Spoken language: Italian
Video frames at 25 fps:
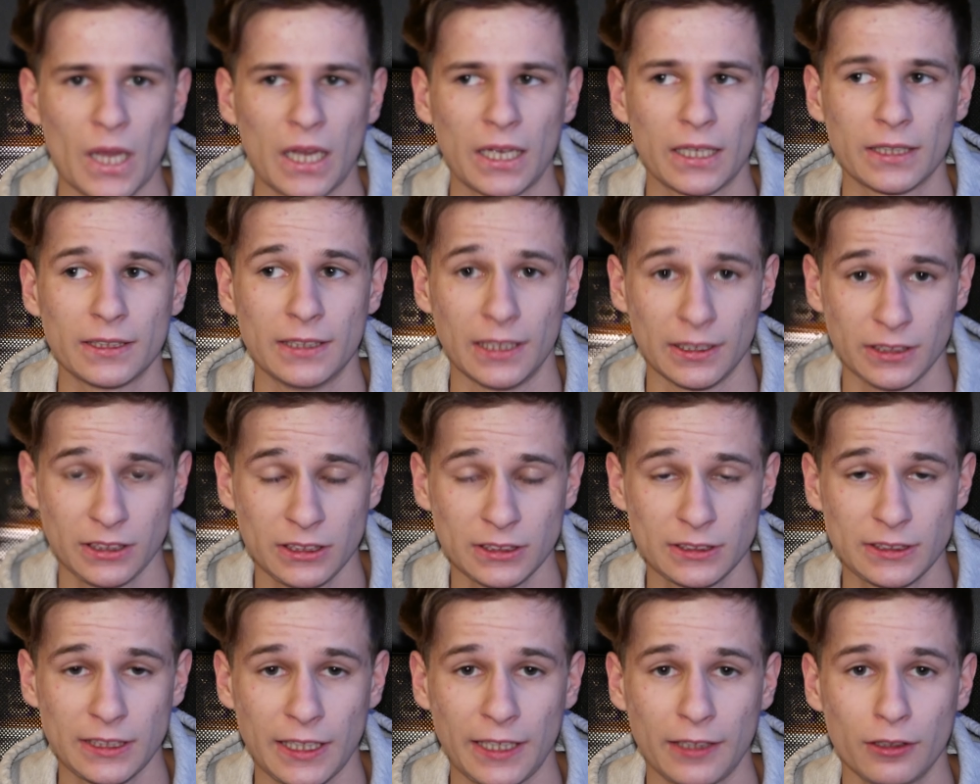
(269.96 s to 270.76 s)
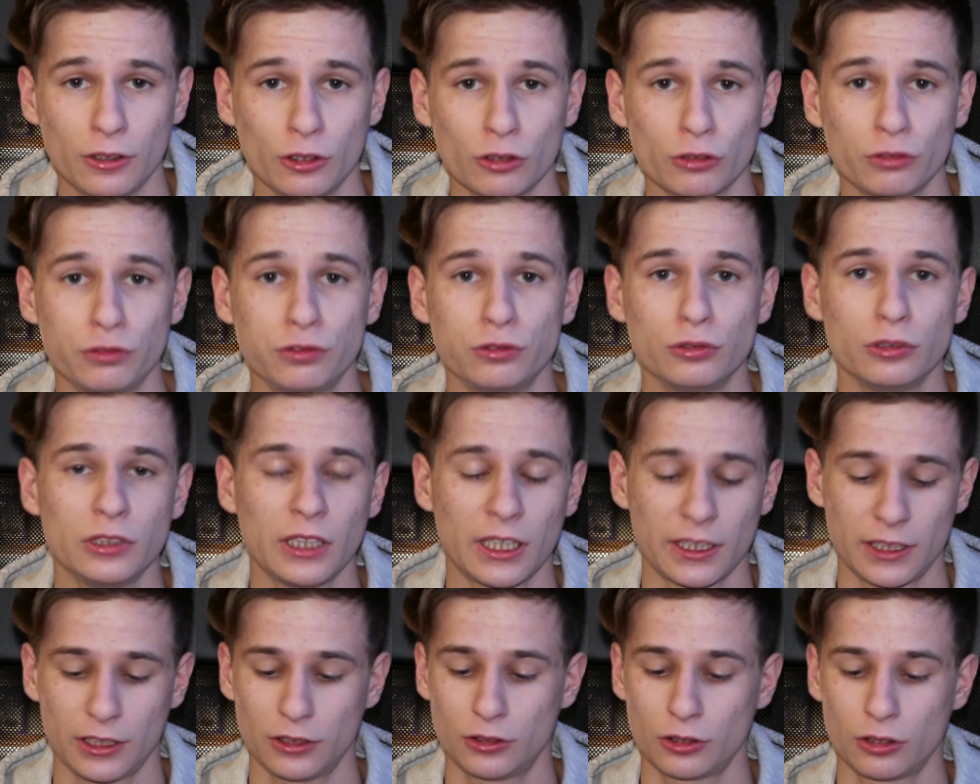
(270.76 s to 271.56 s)
da Nintendo fu
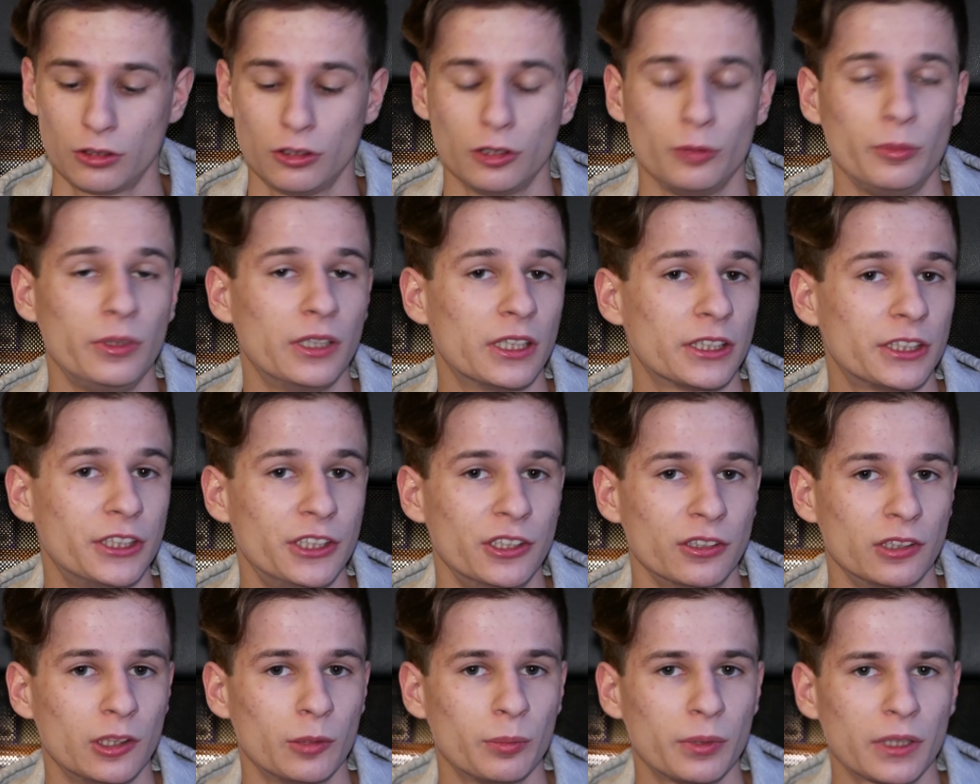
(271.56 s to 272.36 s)
la retroilluminazione